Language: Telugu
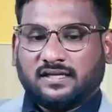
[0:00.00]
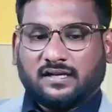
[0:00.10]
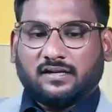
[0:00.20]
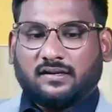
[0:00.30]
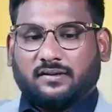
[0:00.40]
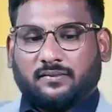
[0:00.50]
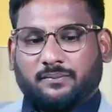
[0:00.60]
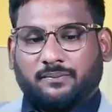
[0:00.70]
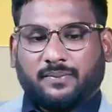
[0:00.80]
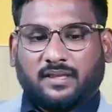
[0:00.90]
సార్
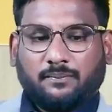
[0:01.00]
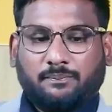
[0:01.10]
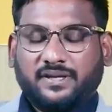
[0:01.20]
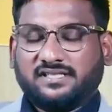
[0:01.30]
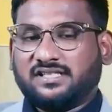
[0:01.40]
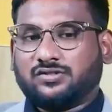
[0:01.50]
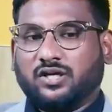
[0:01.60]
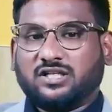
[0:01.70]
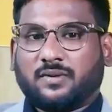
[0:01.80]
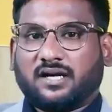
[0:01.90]
బిజినెస్
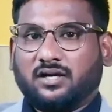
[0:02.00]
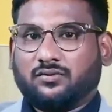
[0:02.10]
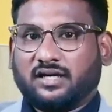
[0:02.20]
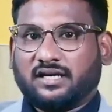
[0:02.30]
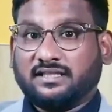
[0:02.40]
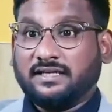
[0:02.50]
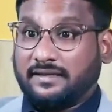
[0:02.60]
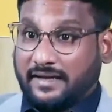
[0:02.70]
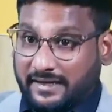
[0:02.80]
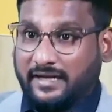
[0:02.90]
గురించి మాట్లాడుకున్నట్లయితే
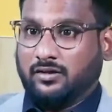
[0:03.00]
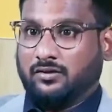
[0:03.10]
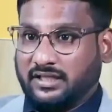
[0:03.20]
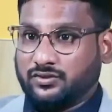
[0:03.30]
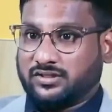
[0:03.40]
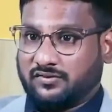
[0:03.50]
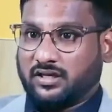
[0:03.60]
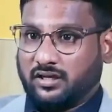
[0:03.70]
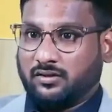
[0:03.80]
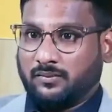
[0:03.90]
ట్రెండింగ్లో నేను చూసిన
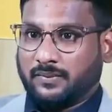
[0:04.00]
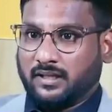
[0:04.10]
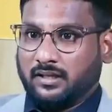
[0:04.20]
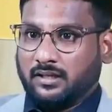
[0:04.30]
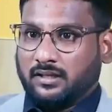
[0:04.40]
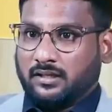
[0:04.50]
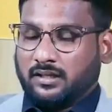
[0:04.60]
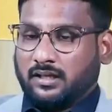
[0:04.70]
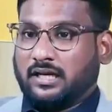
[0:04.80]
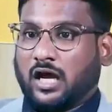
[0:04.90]
వాటిల్లో
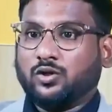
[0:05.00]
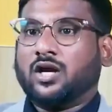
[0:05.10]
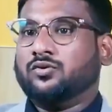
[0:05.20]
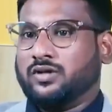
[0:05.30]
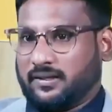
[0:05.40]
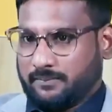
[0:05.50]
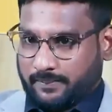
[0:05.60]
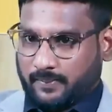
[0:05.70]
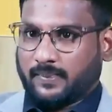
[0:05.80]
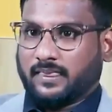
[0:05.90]
గానుగ నూనె
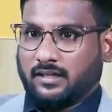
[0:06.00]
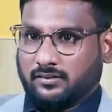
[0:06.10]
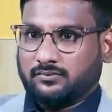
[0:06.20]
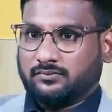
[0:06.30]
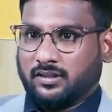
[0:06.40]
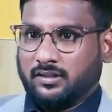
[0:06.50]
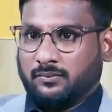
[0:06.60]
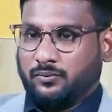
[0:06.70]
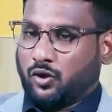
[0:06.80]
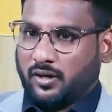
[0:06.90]

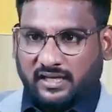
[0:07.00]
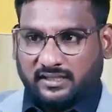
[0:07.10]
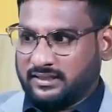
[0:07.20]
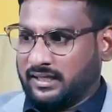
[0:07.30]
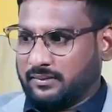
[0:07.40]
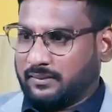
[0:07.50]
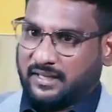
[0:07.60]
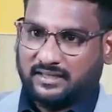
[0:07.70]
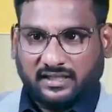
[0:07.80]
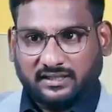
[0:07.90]
ఇప్పుడు ఆయిల్ అన్నది
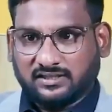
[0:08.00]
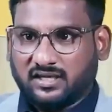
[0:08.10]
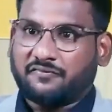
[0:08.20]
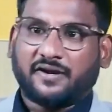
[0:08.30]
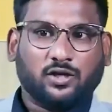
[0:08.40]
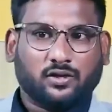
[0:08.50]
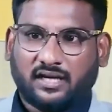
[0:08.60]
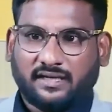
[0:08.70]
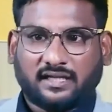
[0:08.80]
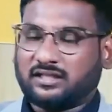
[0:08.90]
మనందరికీ తెలుసు రిఫైన్డ్
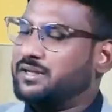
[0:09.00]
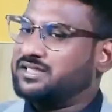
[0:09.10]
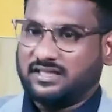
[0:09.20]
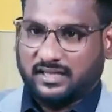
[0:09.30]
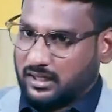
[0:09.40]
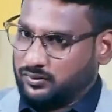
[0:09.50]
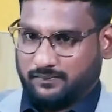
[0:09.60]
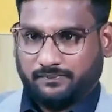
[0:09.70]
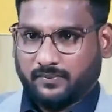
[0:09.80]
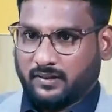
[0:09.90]
ఆయిల్ అంటే అంత మంచిది కాదు
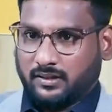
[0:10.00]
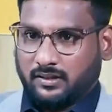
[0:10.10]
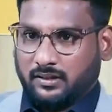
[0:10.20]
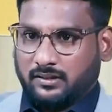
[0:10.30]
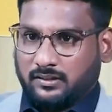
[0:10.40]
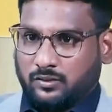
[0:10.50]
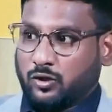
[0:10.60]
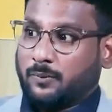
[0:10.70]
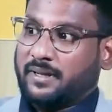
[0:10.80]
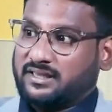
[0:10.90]
అవును
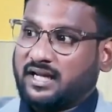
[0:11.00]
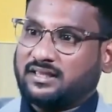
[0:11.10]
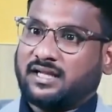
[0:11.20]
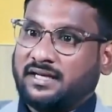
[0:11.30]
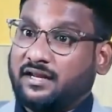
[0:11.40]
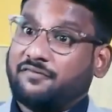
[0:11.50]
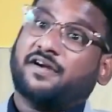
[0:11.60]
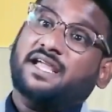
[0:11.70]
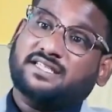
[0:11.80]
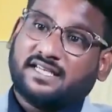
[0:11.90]
ఒక పదార్థాన్ని
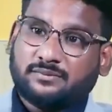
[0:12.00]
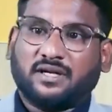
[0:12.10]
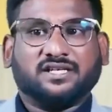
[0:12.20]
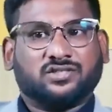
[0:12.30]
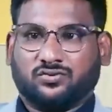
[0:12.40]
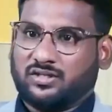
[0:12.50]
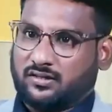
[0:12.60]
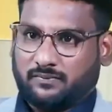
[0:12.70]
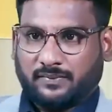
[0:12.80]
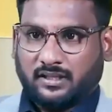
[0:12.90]
రిఫైన్ చేసి మనకి
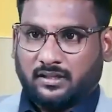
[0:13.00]
ఇస్తున్నారు